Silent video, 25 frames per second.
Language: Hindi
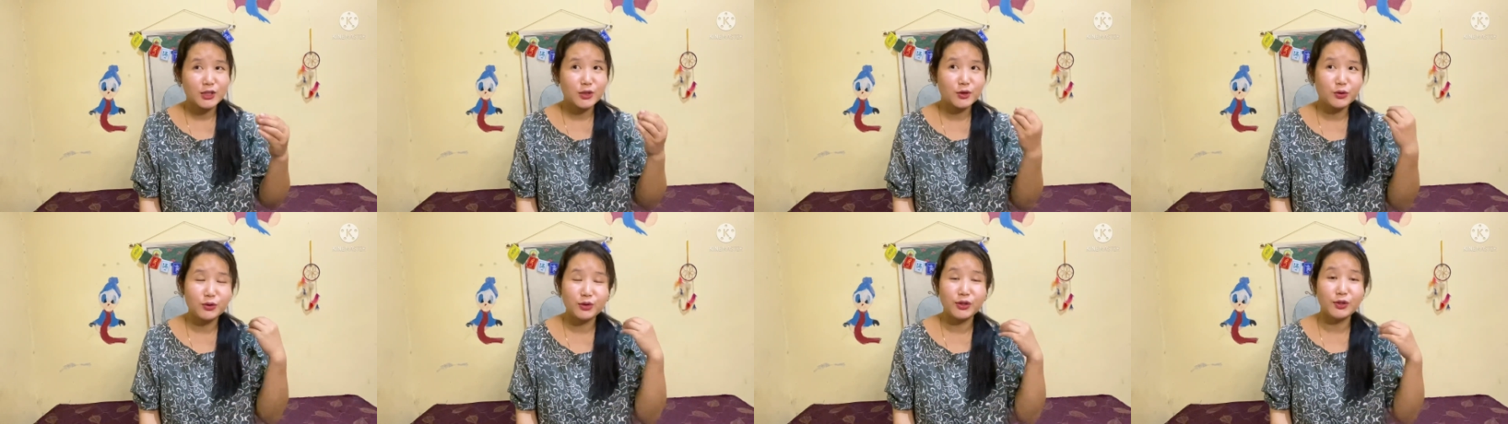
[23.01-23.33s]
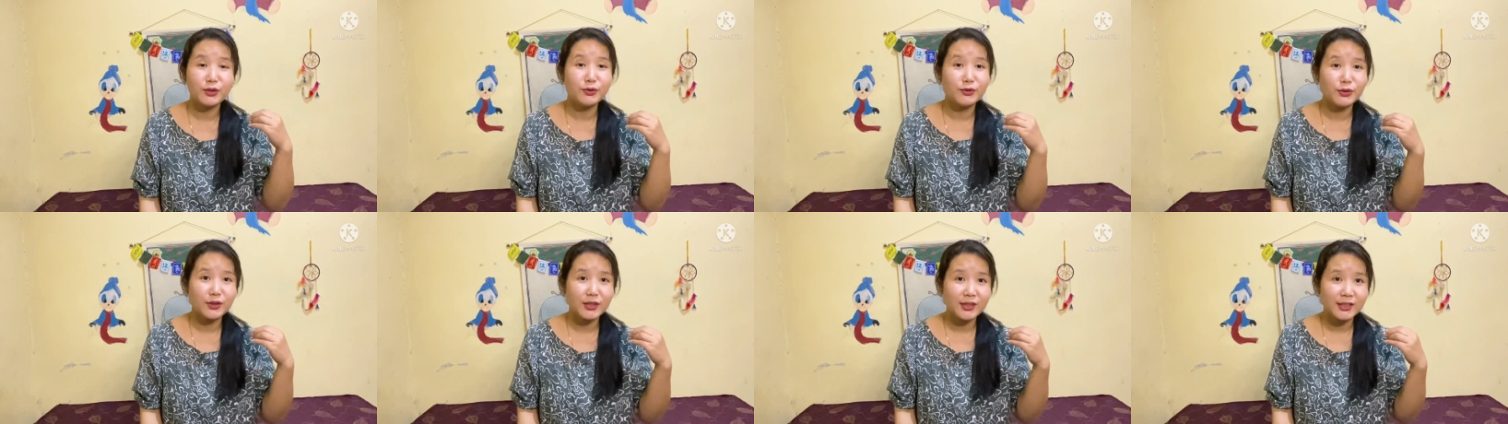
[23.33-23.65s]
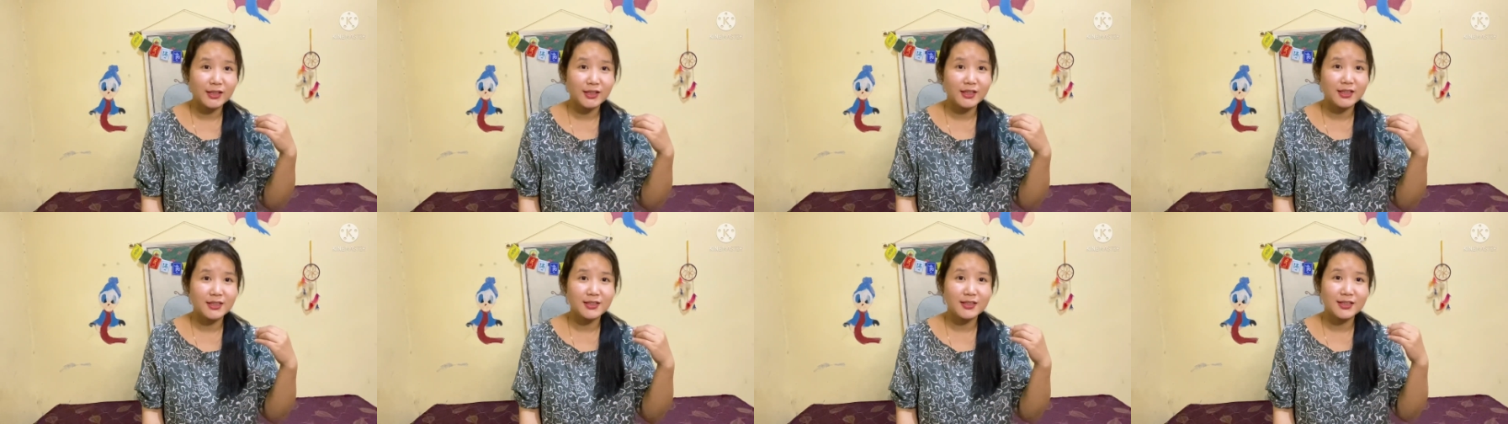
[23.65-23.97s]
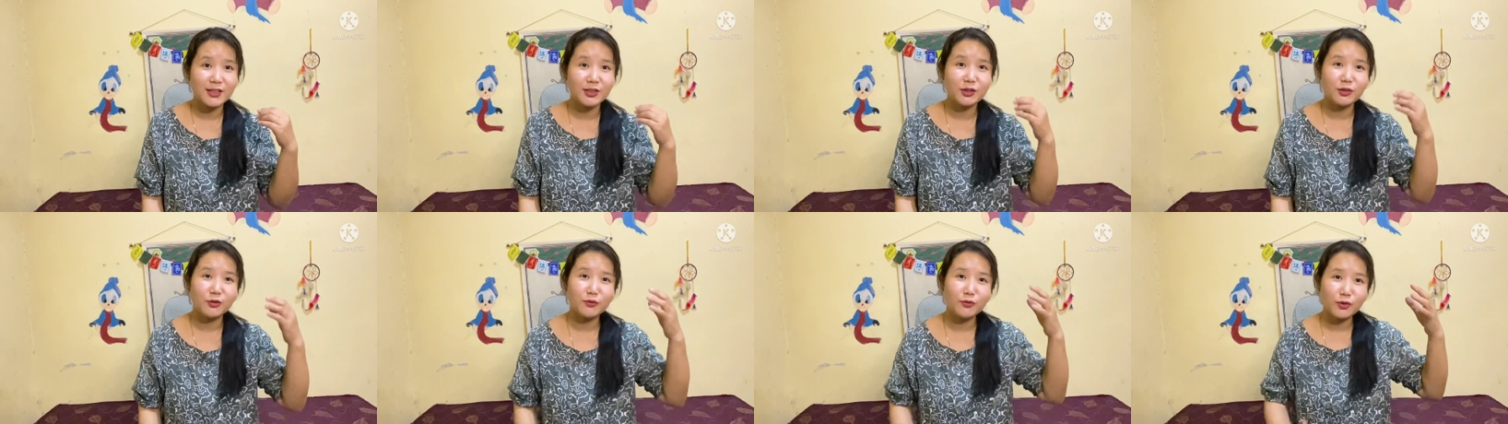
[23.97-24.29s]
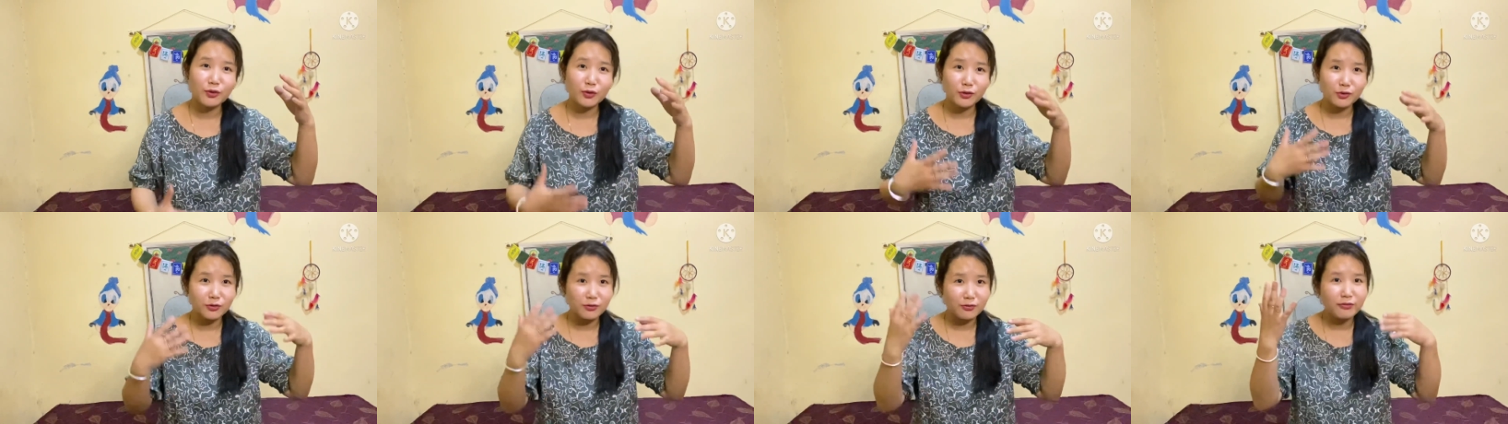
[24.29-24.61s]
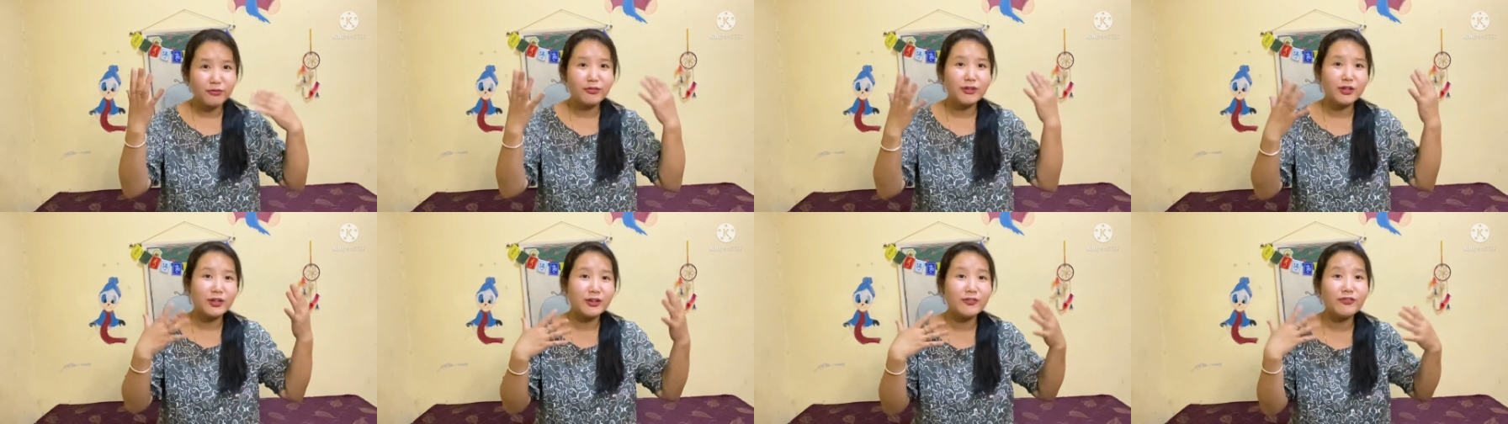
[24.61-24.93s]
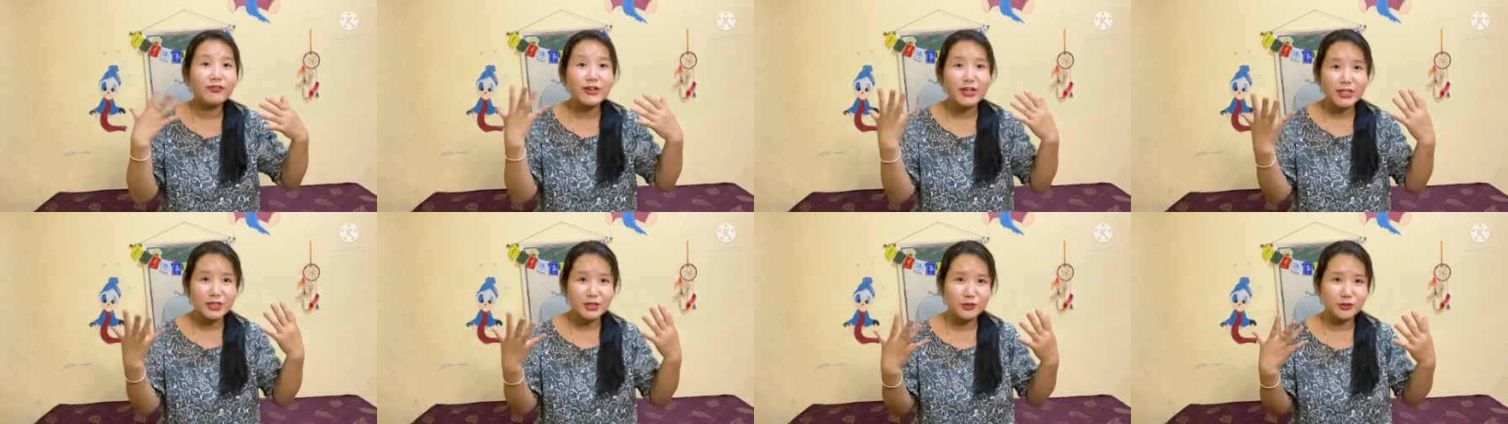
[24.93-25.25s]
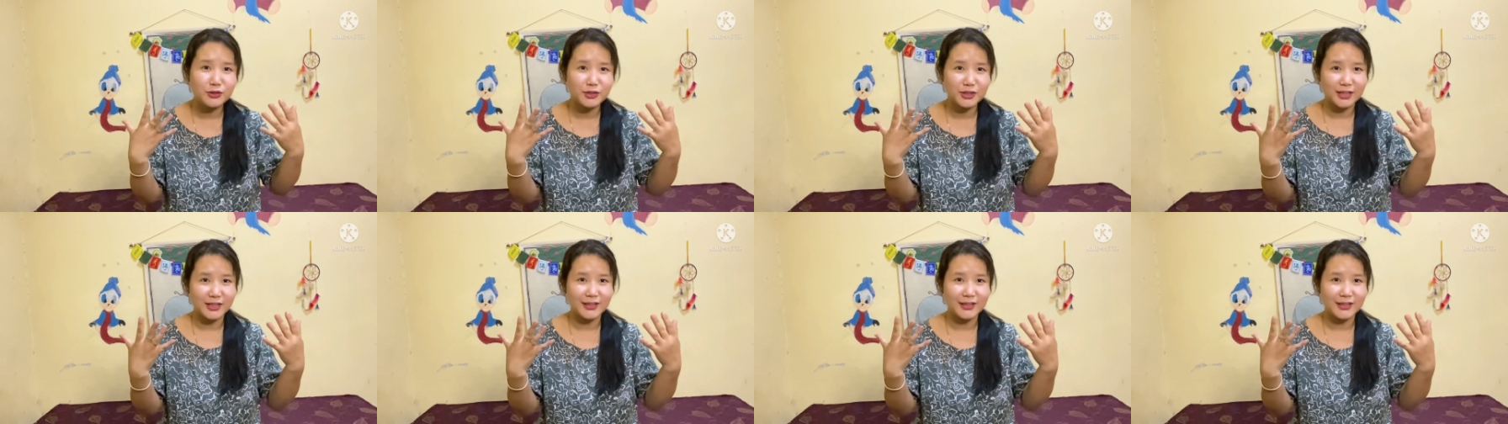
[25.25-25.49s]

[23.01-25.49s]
सुनती हूँ ना कहीं से तो वो रिफ्रेश हो